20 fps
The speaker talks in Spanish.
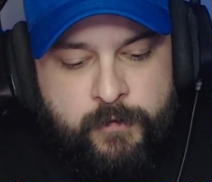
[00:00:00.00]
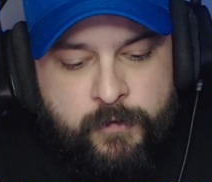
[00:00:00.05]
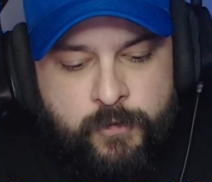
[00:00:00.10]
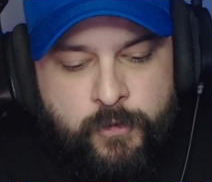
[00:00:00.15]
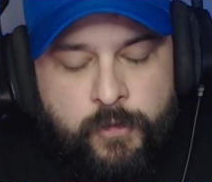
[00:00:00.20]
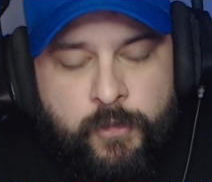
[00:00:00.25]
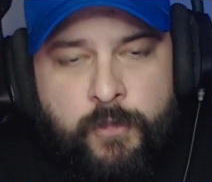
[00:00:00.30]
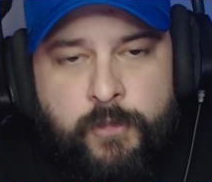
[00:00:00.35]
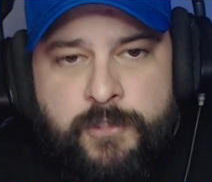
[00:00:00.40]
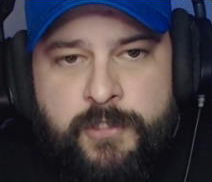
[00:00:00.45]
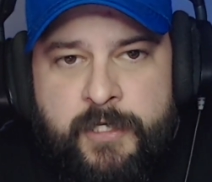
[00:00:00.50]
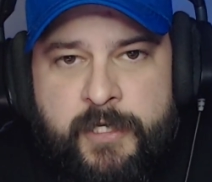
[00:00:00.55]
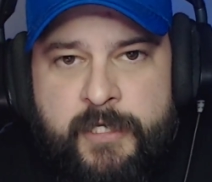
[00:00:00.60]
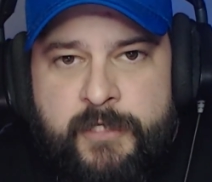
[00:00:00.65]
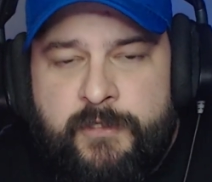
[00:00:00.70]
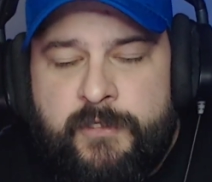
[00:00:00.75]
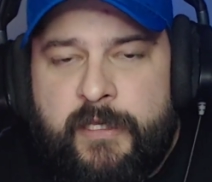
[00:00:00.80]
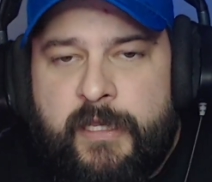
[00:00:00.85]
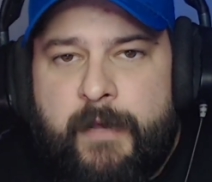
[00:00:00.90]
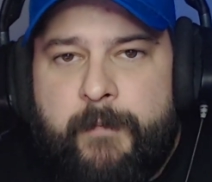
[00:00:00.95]
Todos los
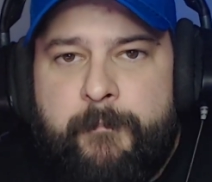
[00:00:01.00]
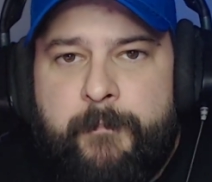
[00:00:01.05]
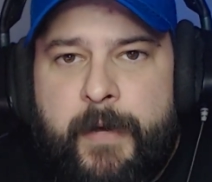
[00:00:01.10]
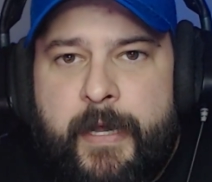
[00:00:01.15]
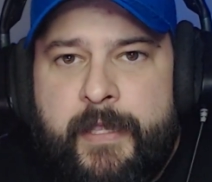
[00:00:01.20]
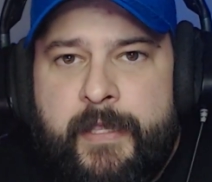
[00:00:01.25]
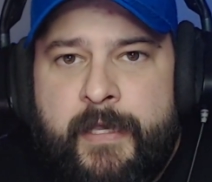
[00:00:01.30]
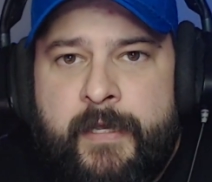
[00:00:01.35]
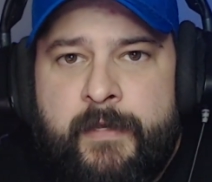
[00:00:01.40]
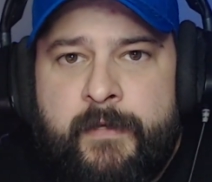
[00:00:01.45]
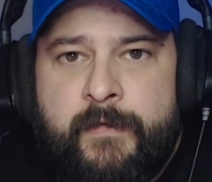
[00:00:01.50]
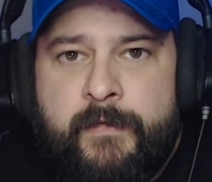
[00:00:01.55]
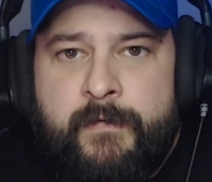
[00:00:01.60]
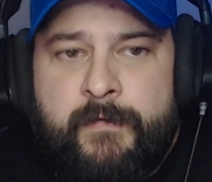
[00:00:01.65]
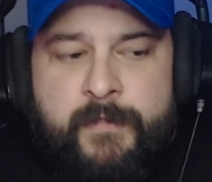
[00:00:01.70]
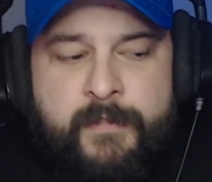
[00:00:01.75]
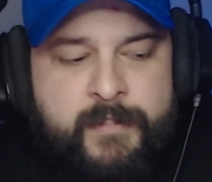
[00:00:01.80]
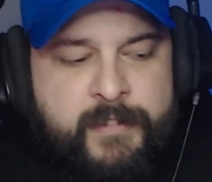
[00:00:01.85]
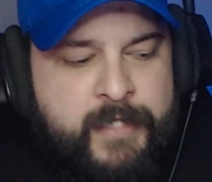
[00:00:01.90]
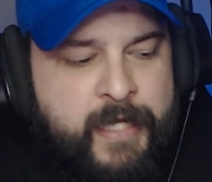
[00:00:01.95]
inicios de campaña
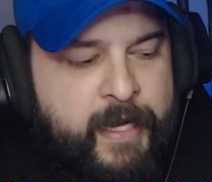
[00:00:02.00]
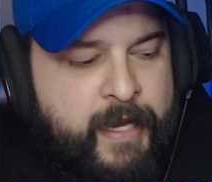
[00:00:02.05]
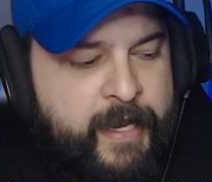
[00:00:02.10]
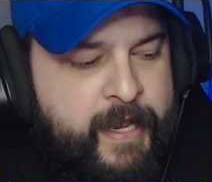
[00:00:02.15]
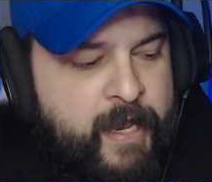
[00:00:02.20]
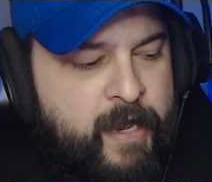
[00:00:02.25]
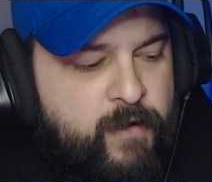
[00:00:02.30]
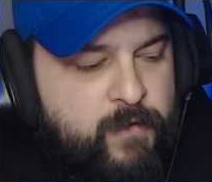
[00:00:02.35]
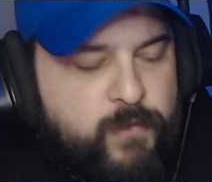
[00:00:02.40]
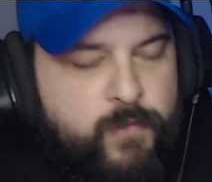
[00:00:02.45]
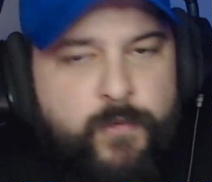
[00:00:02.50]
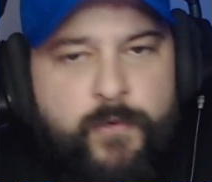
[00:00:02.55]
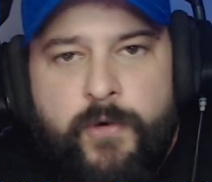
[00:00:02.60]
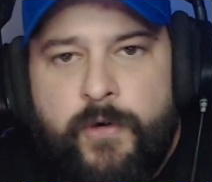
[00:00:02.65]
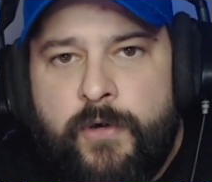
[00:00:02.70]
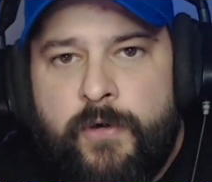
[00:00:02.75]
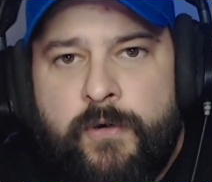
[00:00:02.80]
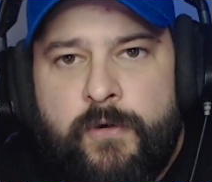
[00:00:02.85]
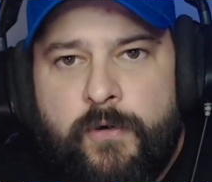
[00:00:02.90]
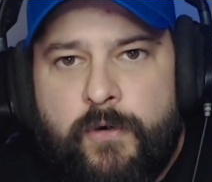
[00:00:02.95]
salía
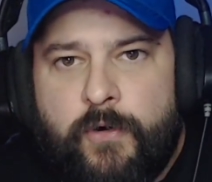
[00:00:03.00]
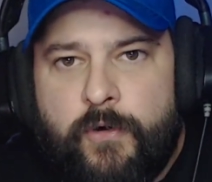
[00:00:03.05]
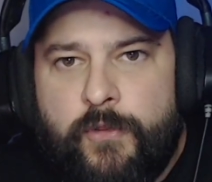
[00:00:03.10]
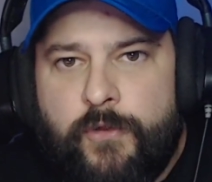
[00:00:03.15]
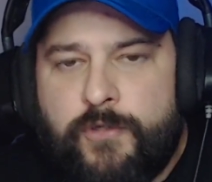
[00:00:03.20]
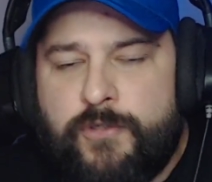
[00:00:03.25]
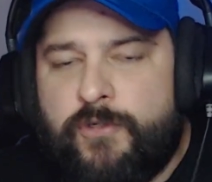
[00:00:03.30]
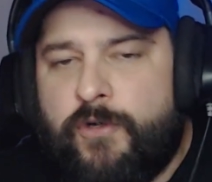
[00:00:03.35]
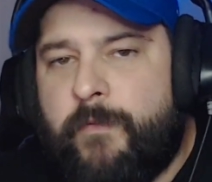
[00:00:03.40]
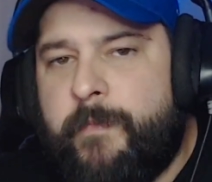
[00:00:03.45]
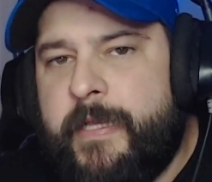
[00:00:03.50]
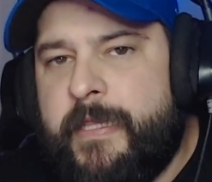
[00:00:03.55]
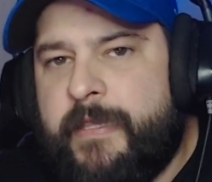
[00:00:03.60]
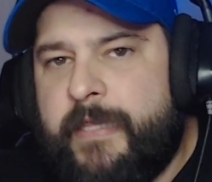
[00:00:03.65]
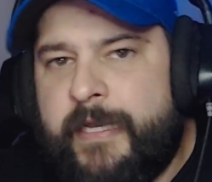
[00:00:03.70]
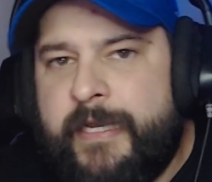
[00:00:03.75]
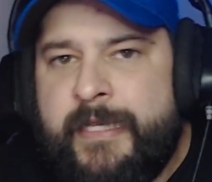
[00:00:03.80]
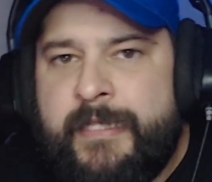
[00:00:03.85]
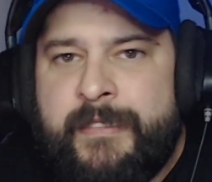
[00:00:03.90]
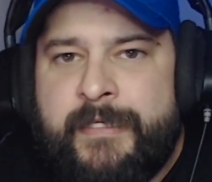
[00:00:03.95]
uno o dos
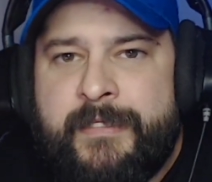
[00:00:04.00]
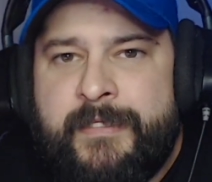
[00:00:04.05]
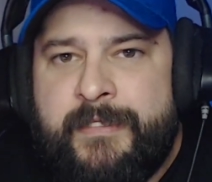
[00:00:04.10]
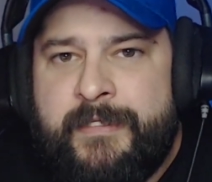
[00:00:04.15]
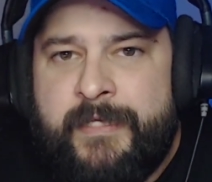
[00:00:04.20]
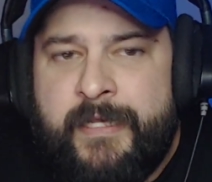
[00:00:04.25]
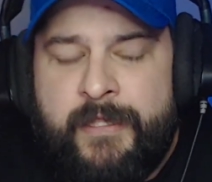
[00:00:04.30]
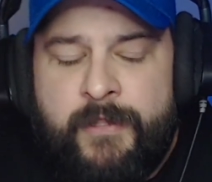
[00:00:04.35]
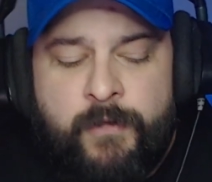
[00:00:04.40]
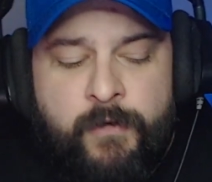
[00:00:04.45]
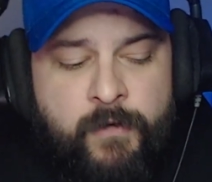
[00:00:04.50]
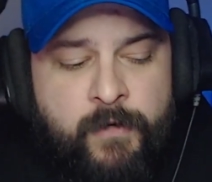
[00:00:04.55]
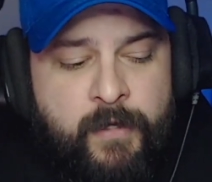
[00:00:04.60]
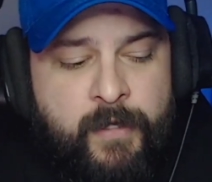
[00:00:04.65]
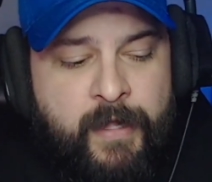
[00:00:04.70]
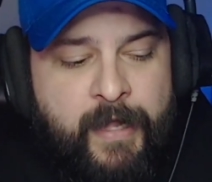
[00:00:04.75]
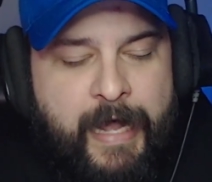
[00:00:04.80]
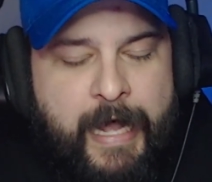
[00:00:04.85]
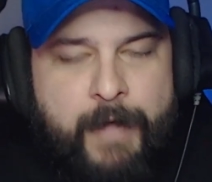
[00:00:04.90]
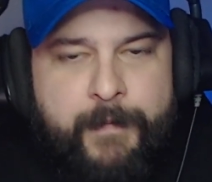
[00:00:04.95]
comentaristas diciendo,
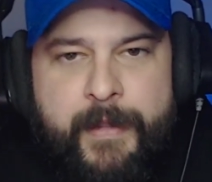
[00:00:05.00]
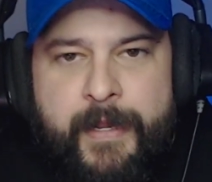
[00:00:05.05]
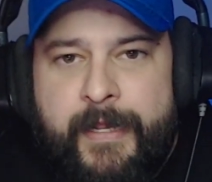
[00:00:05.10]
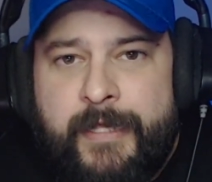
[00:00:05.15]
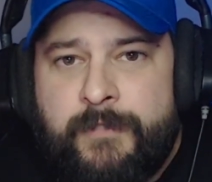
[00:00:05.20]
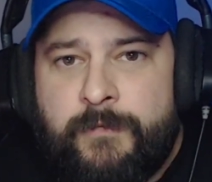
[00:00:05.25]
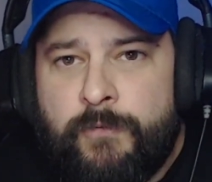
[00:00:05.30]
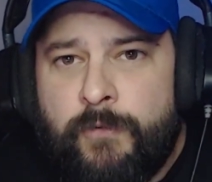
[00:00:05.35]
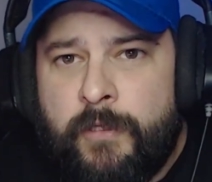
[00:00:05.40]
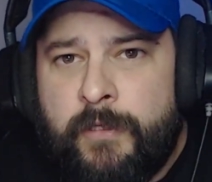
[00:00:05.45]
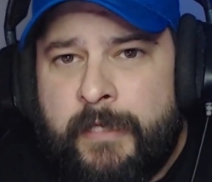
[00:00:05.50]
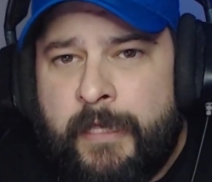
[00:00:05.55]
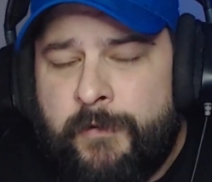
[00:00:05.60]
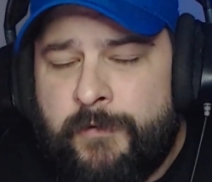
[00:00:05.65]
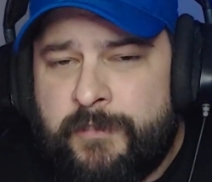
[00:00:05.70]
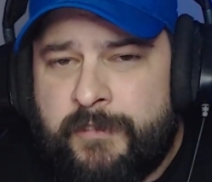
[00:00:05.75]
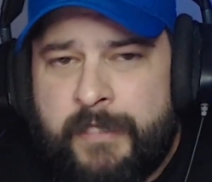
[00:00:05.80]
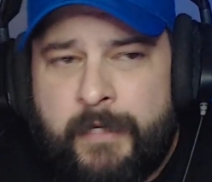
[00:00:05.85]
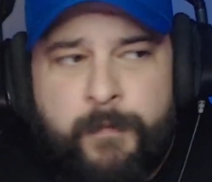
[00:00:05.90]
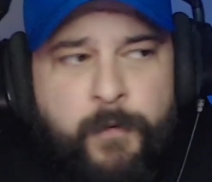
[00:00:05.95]
Avilés
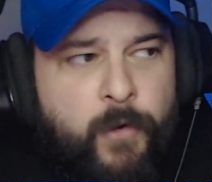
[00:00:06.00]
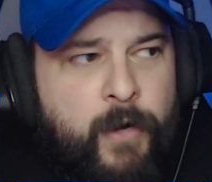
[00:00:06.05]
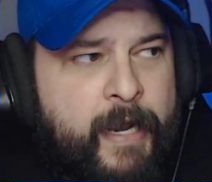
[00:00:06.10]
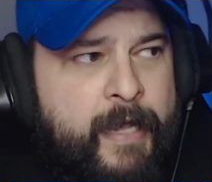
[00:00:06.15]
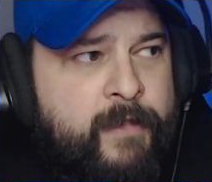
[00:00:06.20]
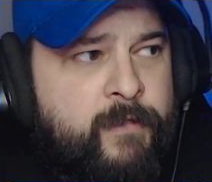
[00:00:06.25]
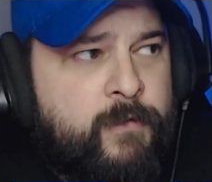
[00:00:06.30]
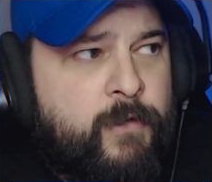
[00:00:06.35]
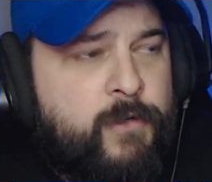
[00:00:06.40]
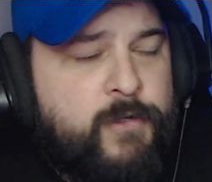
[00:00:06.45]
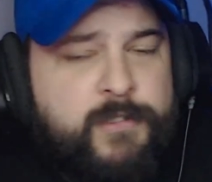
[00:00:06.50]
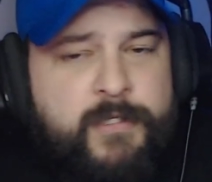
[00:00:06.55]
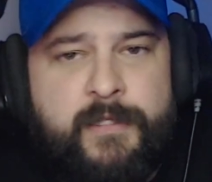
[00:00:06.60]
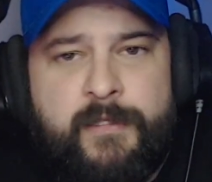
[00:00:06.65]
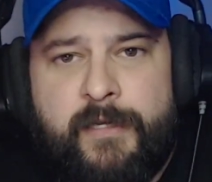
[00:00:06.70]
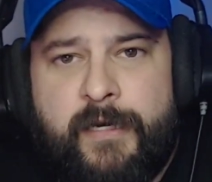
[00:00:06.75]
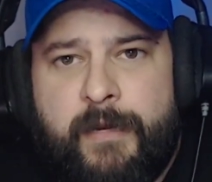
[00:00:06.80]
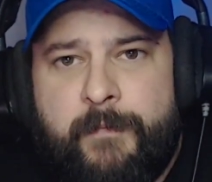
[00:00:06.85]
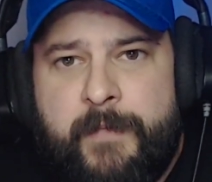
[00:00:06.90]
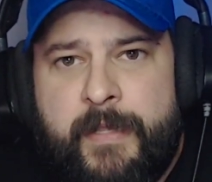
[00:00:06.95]
Hurtado está volando en los
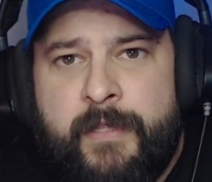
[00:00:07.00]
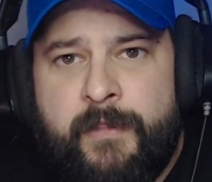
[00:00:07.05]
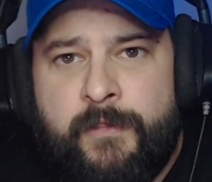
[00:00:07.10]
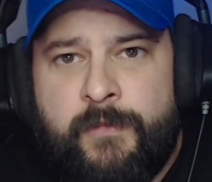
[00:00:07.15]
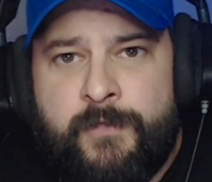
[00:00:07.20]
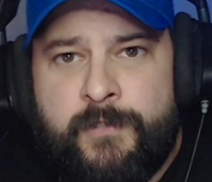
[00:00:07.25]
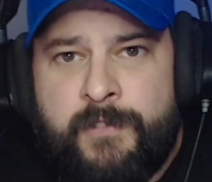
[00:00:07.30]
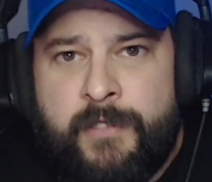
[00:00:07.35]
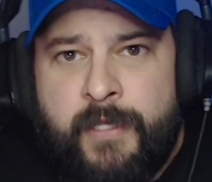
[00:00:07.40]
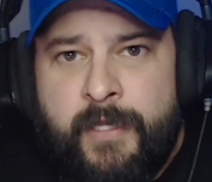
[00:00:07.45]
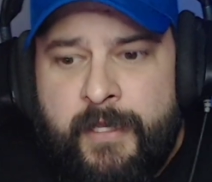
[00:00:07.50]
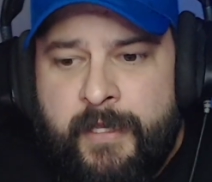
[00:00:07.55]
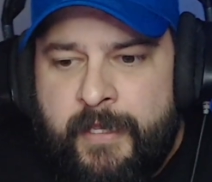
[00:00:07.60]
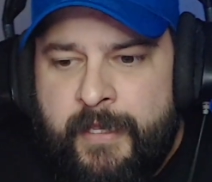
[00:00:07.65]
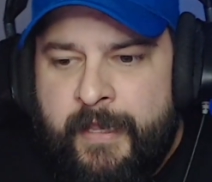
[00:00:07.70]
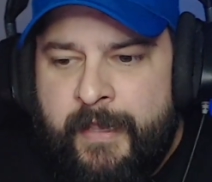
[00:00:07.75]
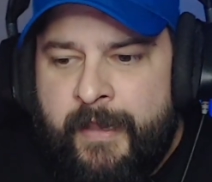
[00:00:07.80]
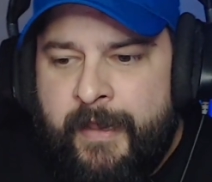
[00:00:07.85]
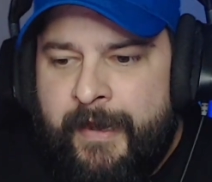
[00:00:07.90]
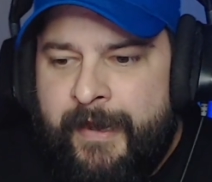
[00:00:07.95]
entrenamientos
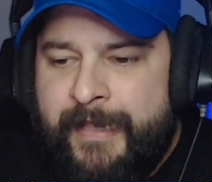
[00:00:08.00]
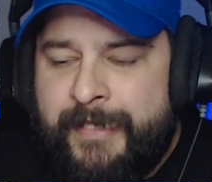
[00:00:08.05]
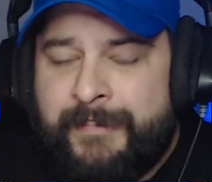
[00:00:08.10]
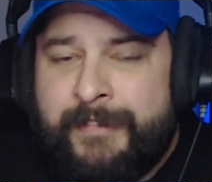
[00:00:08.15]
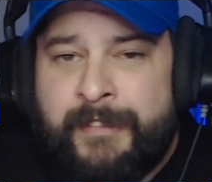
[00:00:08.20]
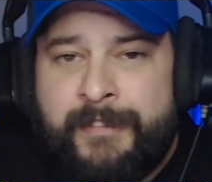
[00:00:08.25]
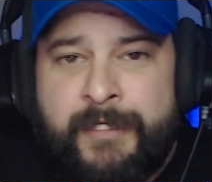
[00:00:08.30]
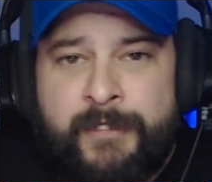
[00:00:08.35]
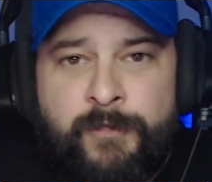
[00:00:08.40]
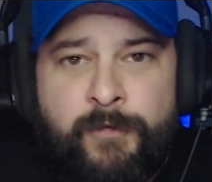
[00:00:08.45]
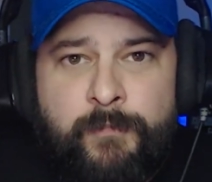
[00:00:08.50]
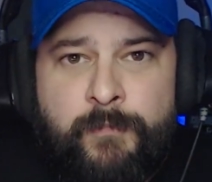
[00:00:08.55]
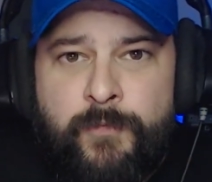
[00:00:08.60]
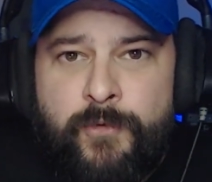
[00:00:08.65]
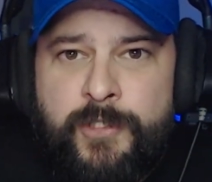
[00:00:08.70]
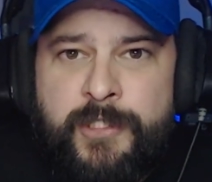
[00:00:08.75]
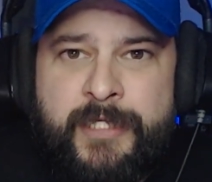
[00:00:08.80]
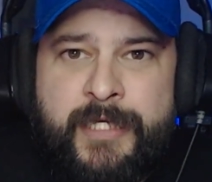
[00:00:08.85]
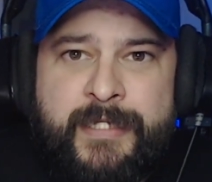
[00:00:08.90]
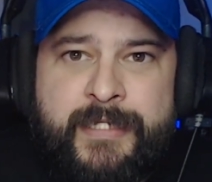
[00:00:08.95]
y le está echando
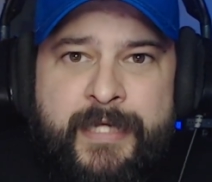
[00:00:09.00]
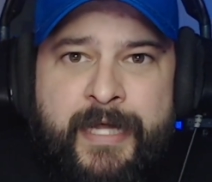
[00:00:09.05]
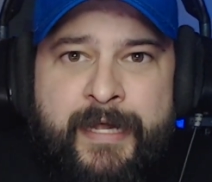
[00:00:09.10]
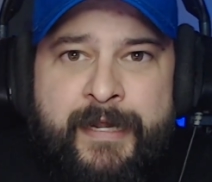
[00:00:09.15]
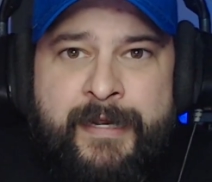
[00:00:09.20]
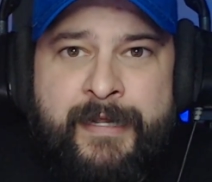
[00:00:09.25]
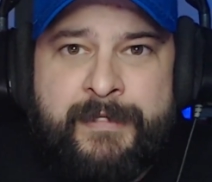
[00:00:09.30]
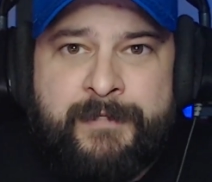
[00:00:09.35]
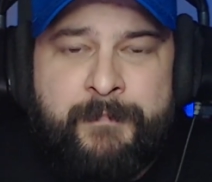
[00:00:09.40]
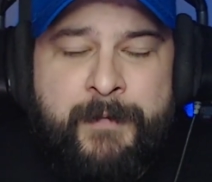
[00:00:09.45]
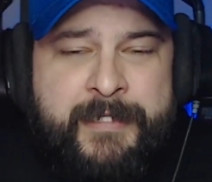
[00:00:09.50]
muchas ganas.